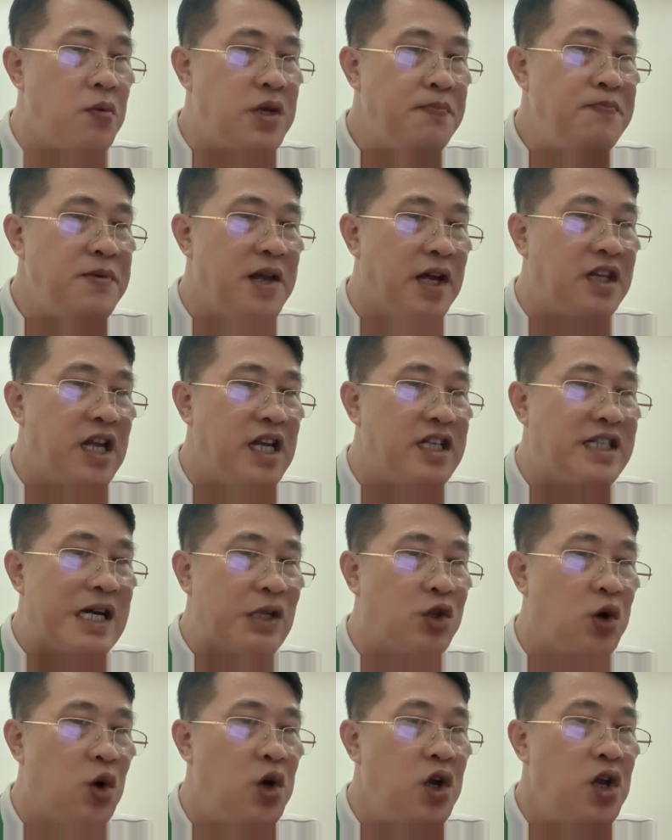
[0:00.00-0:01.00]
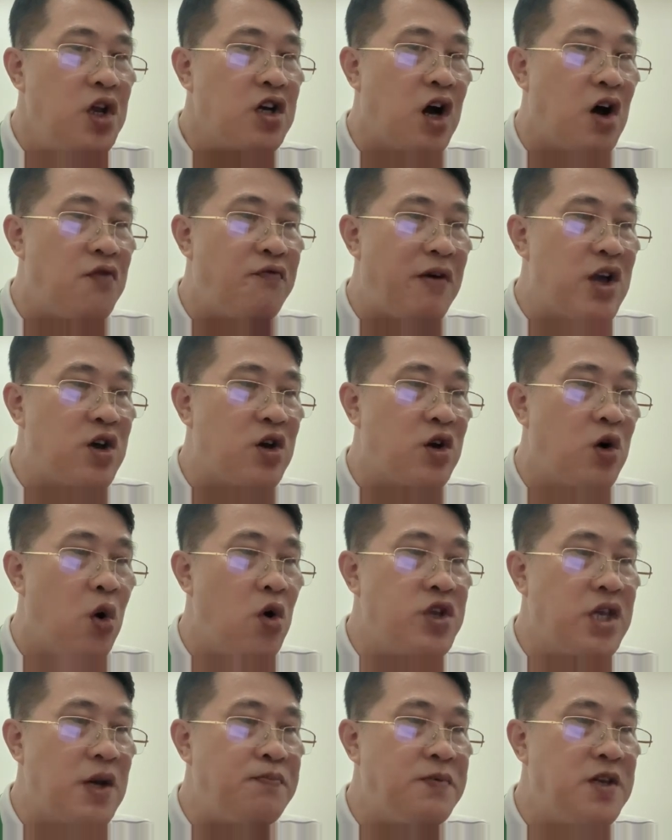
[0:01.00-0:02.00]
chấp nhận thì sao tôi, còn phải
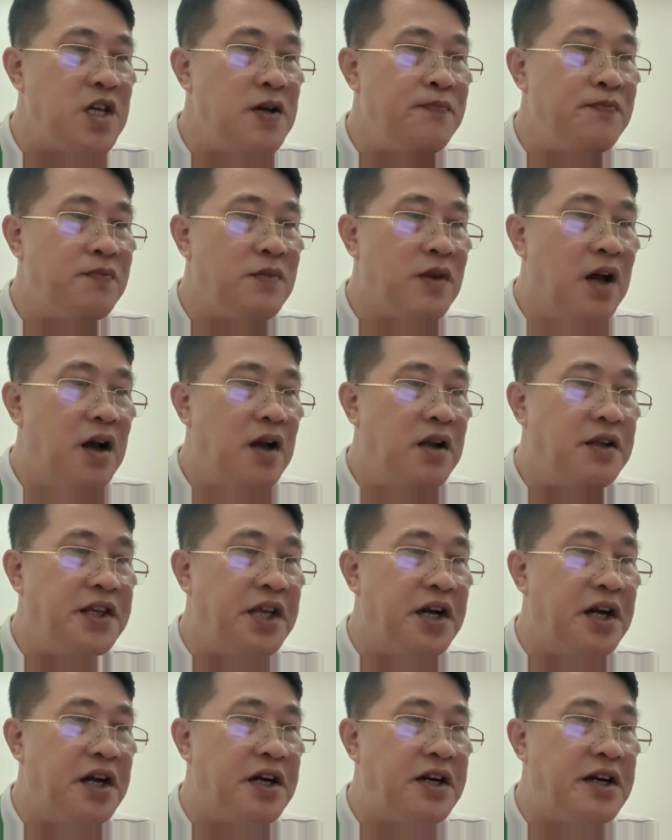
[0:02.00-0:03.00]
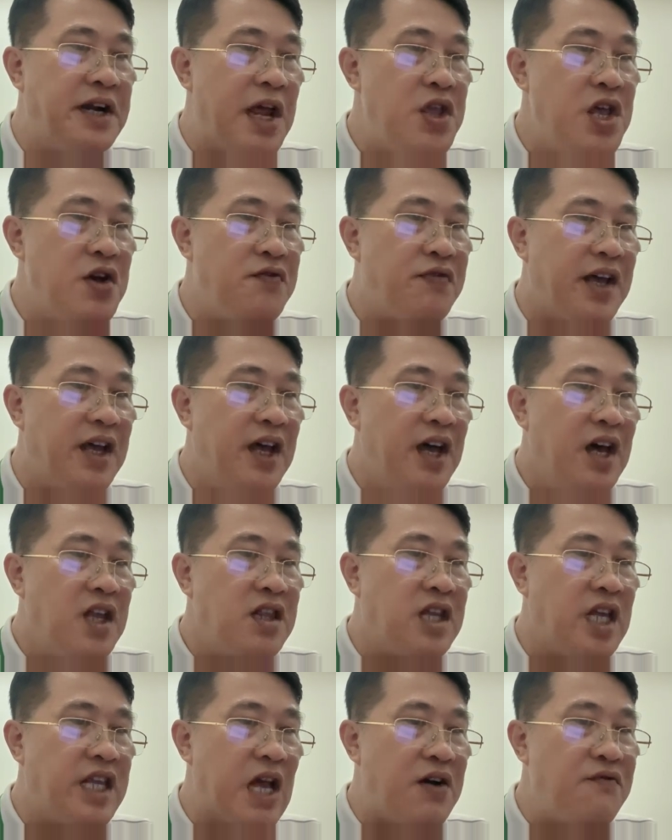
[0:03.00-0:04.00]
cố chấp chứ. Nhưng nếu như vậy,
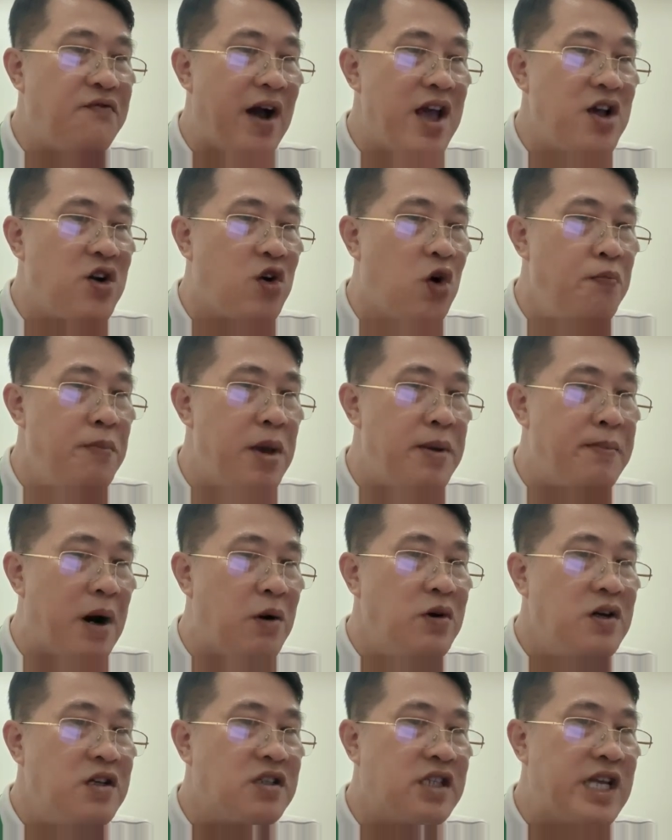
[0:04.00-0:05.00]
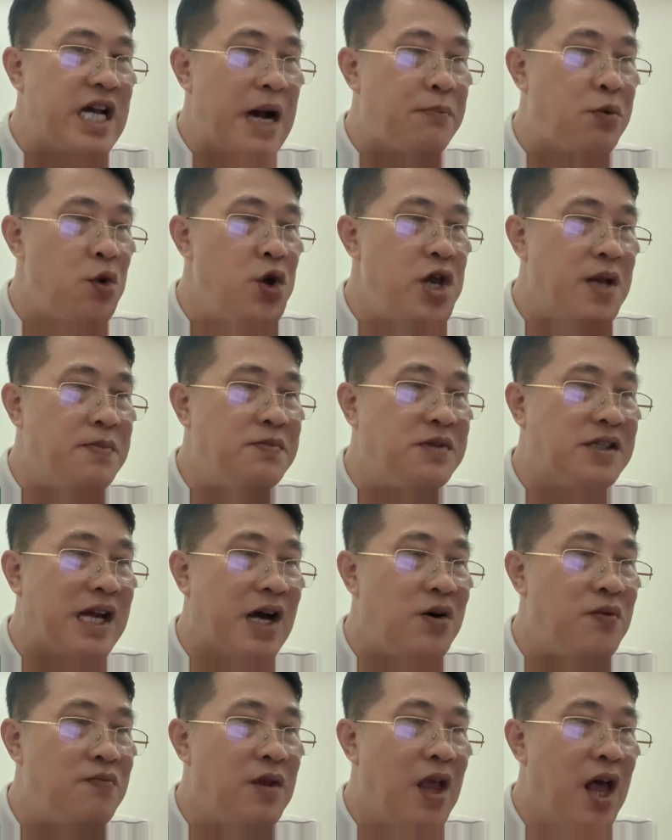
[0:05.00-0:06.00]
thì chẳng phải cô mì mộng sẽ gặp nguy hiểm
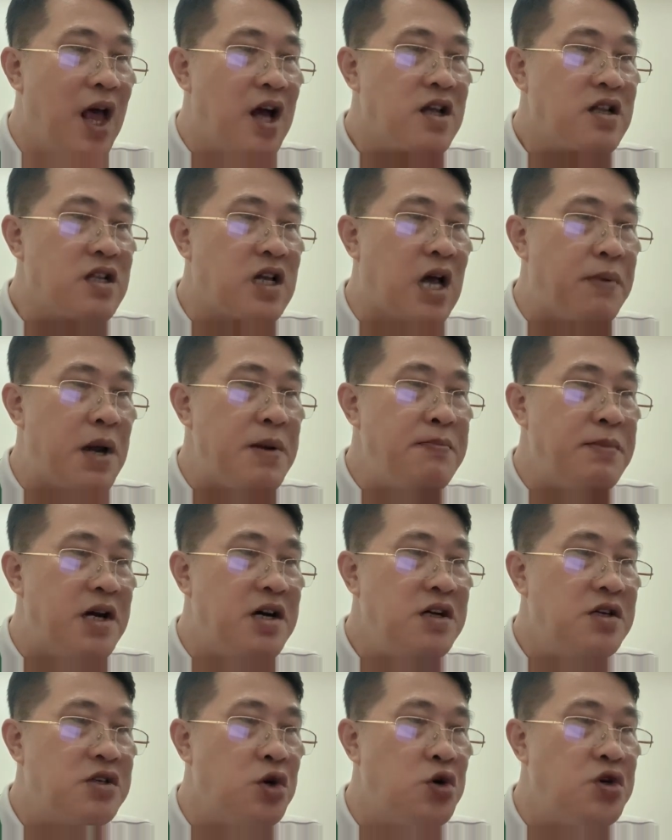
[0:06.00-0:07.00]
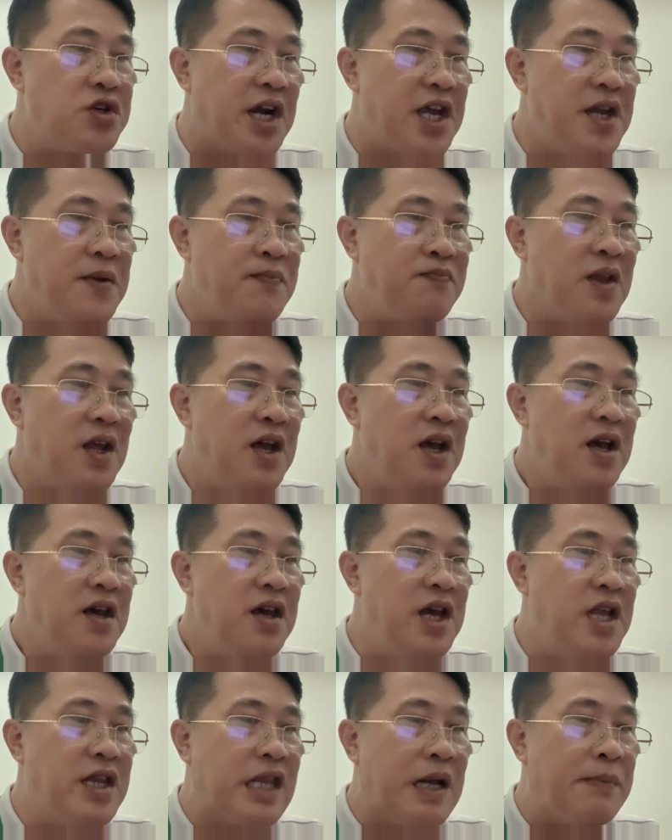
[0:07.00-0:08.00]
sao? Cầm cái nữ run rẩy,
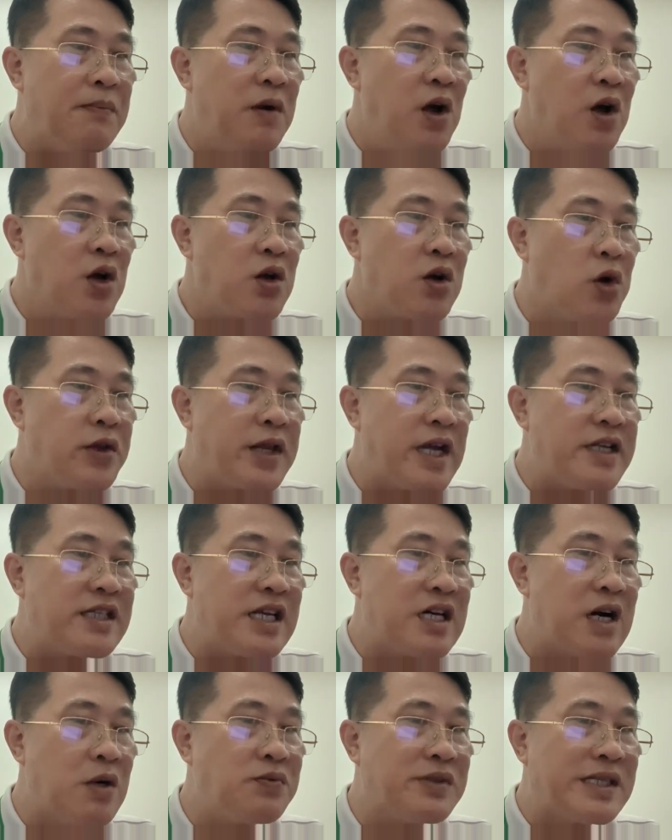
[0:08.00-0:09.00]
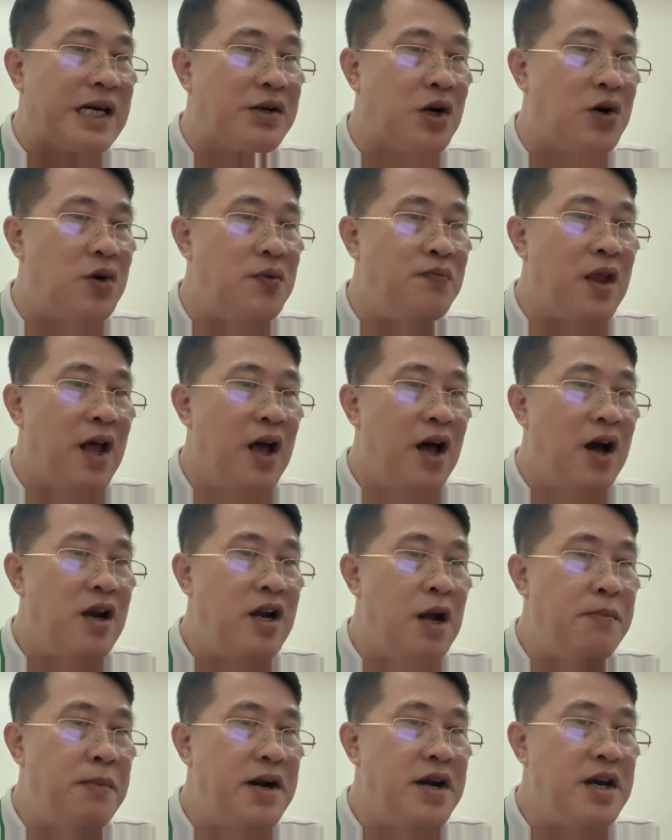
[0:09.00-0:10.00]
yên tâm, cô ta sẽ không sao đâu.
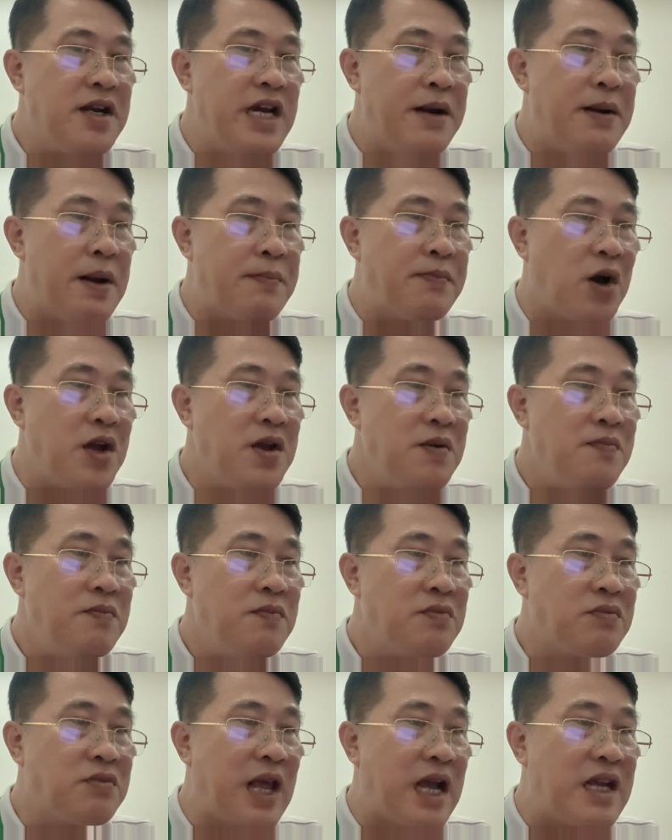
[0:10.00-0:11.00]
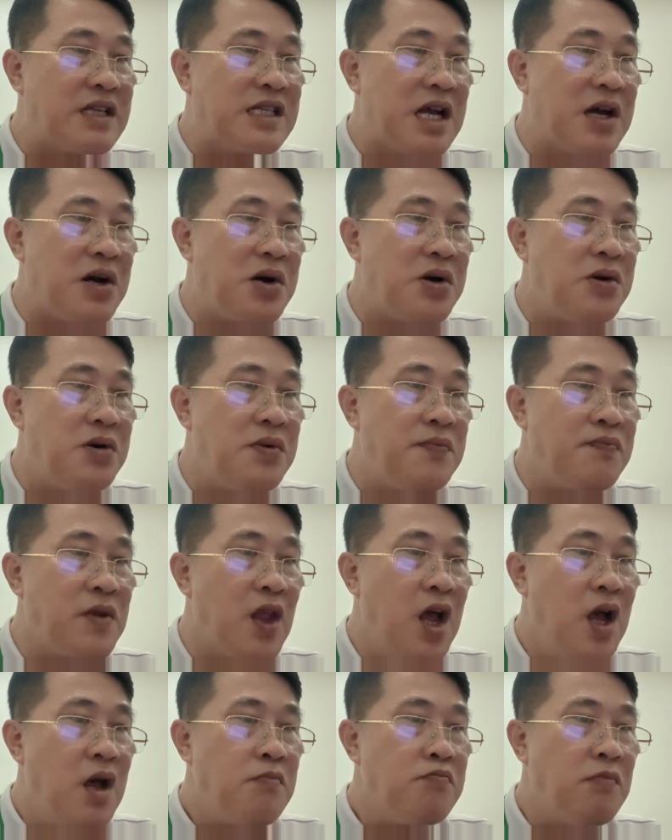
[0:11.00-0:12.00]
Lê Minh đi rằng nói, tại sao?
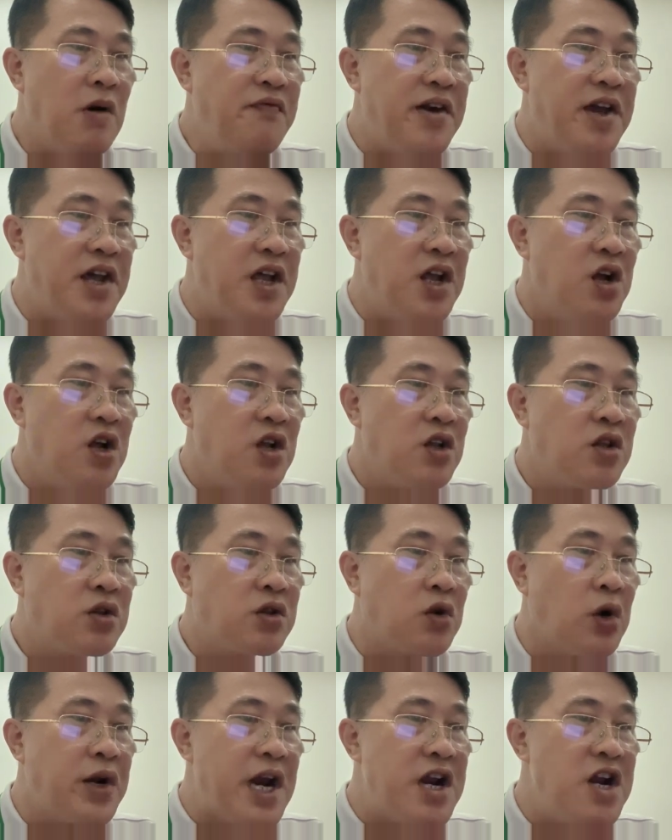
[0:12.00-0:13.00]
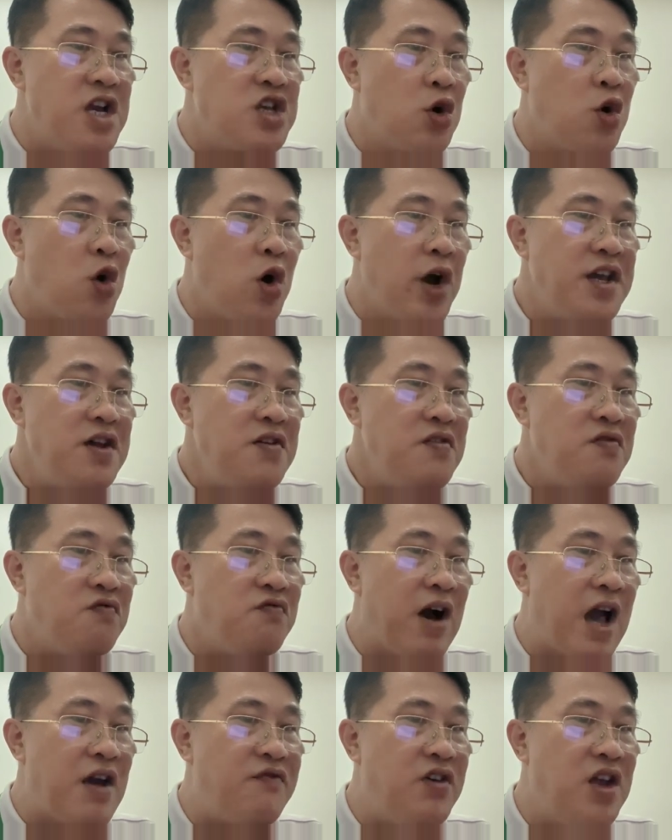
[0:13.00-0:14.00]
Bởi vì tôi đã đưa cho cô ấy
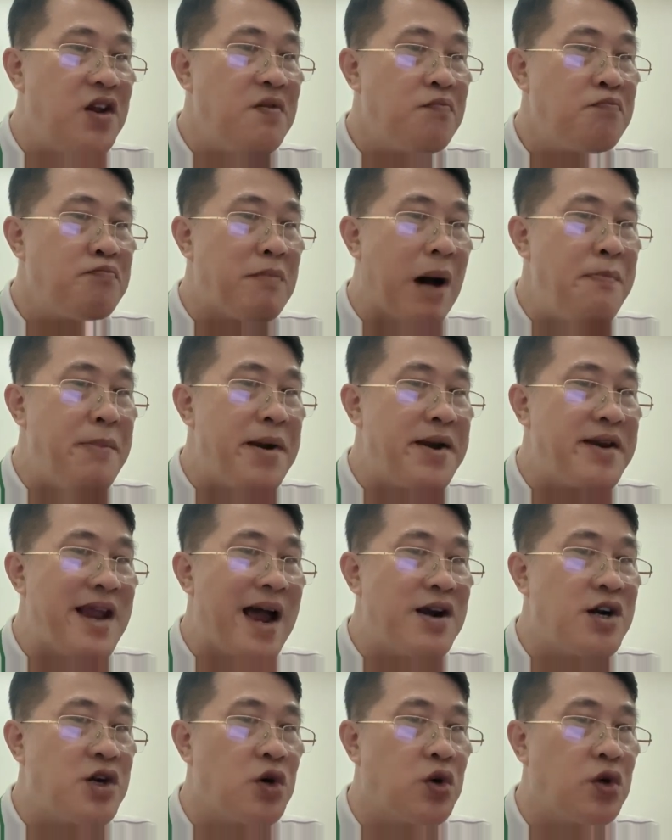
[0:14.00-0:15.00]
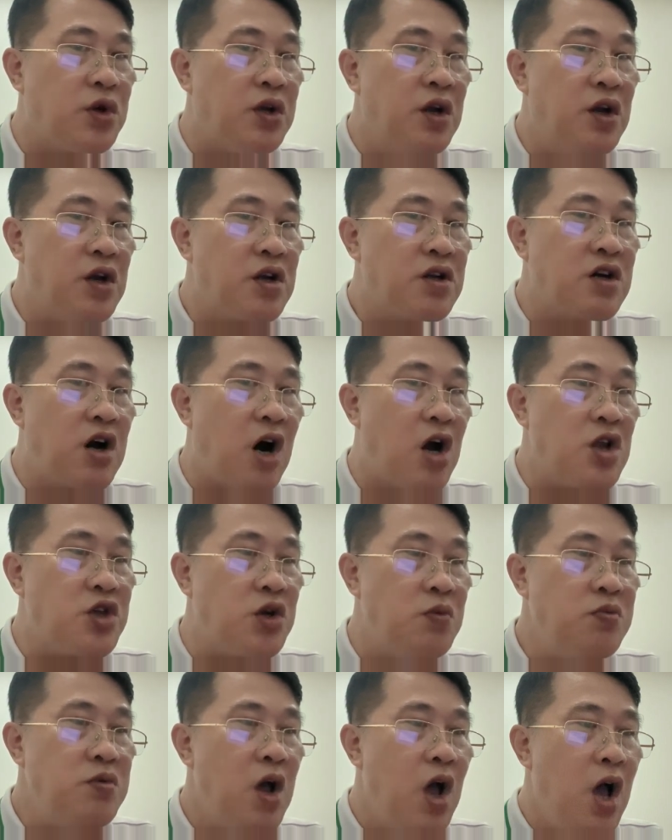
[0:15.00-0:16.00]
vài viên bá mệnh đan rồi, có
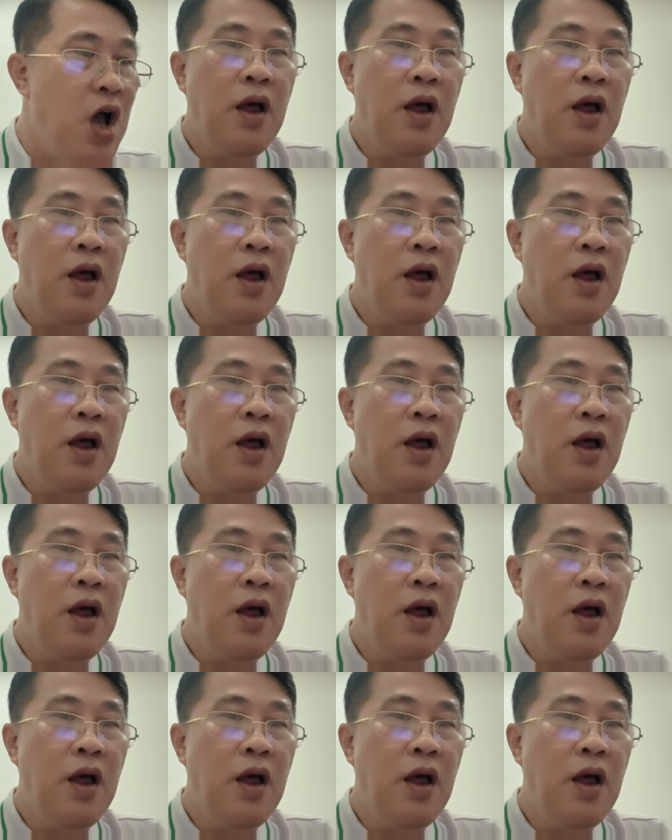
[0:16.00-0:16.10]
chúng.